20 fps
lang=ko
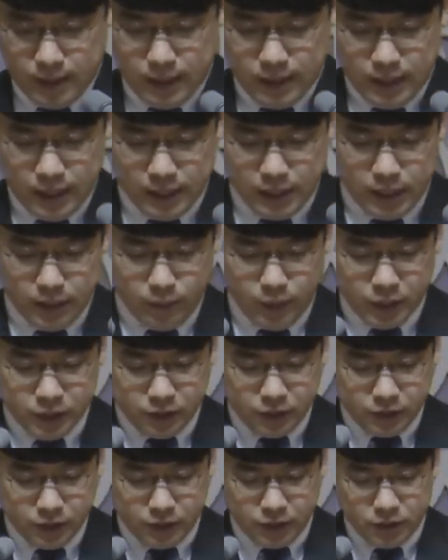
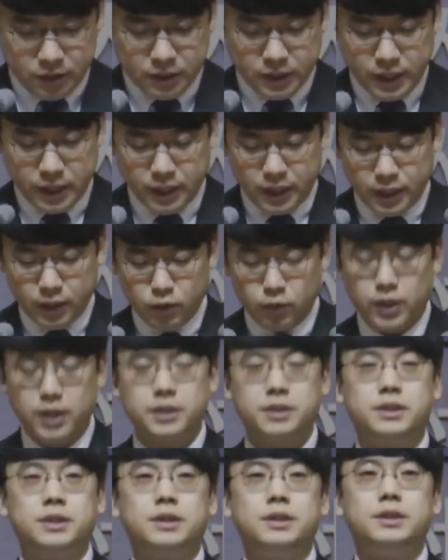하나님께서는 그런 그에게
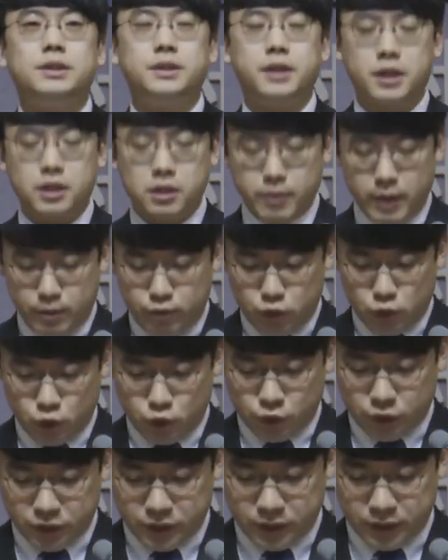또다시 은혜를 베풀어
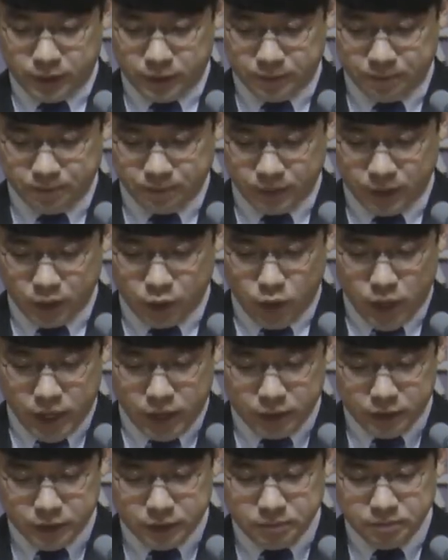주셔서 그로
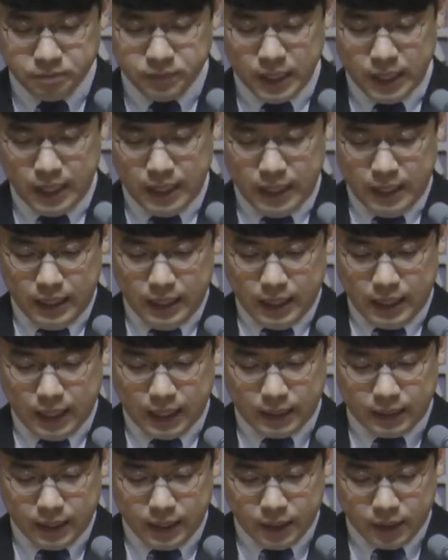하여금
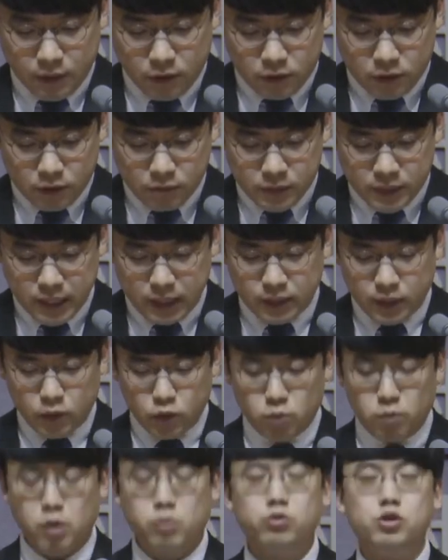가택연금
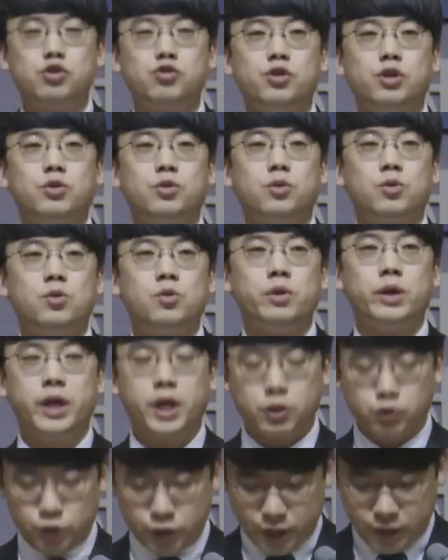상태로 머물 수 있도록
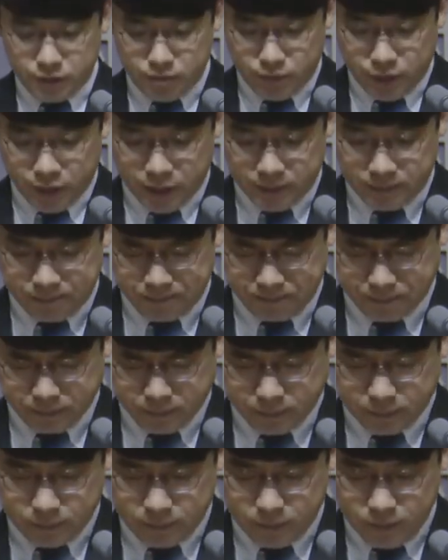해 주셨습니다.
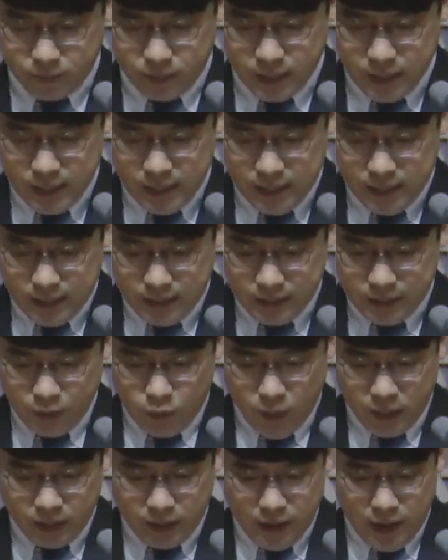
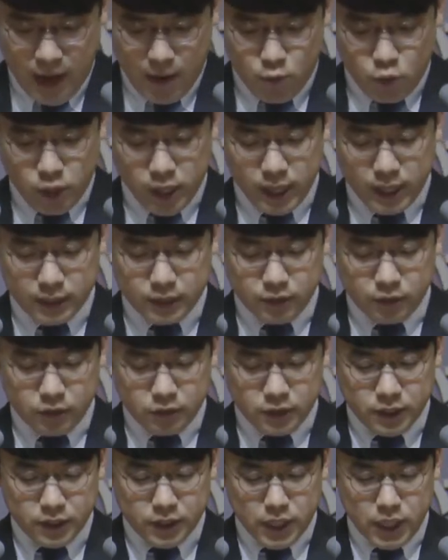즉 외딴 감옥에
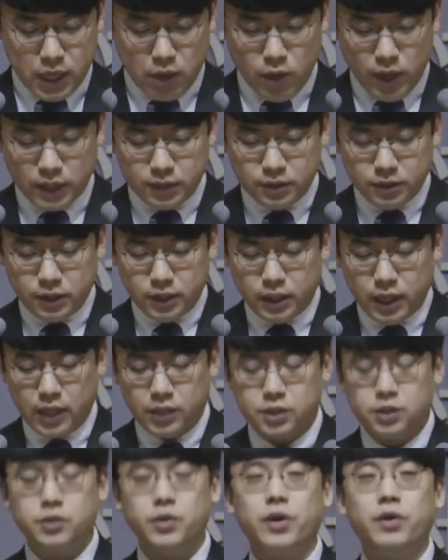갇혀 세상과 완전히
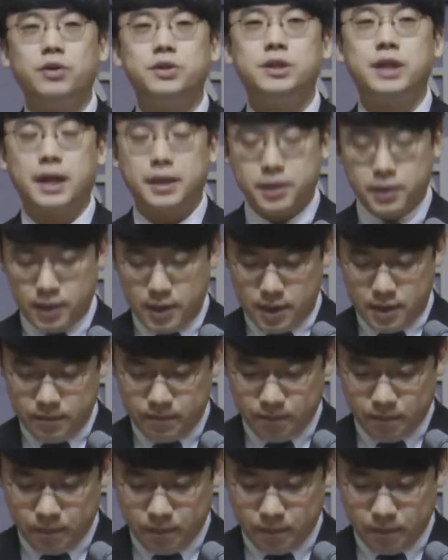단절된 것이 아니라